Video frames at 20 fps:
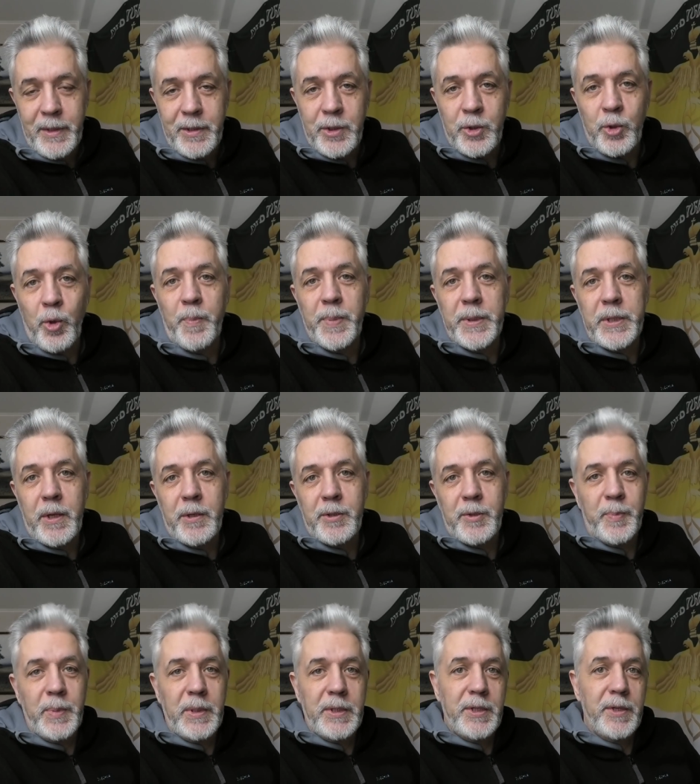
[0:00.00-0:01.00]
что
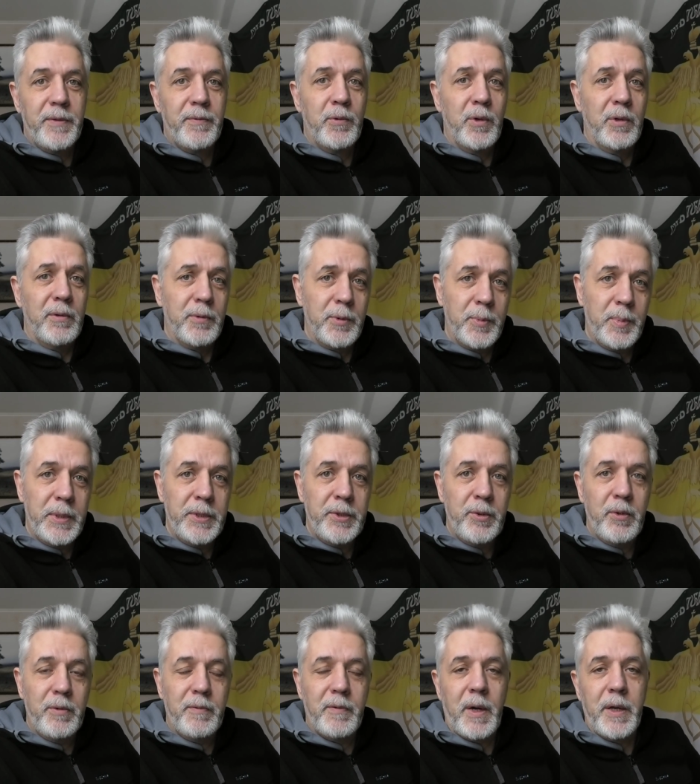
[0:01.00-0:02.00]
пытаются положить в голову?
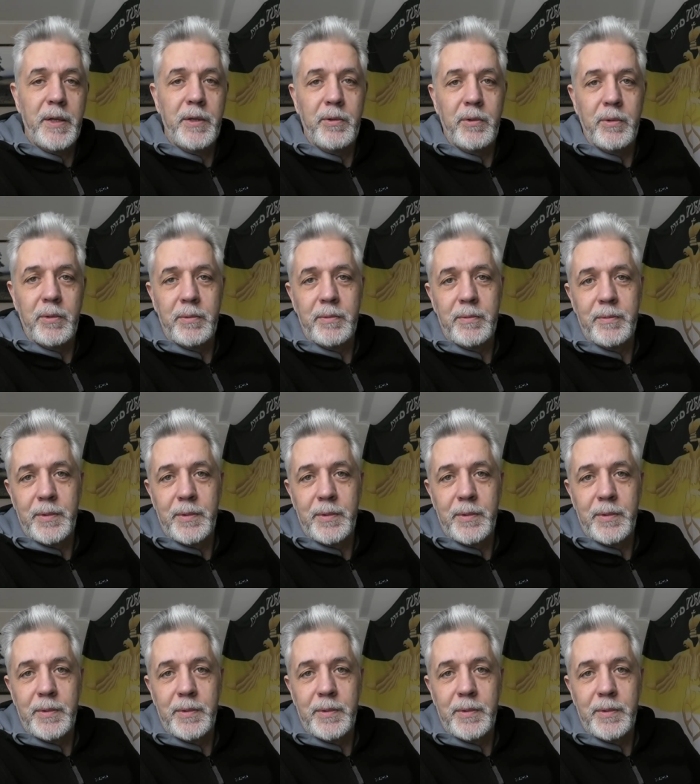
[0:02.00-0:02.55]
Сплошное вранье.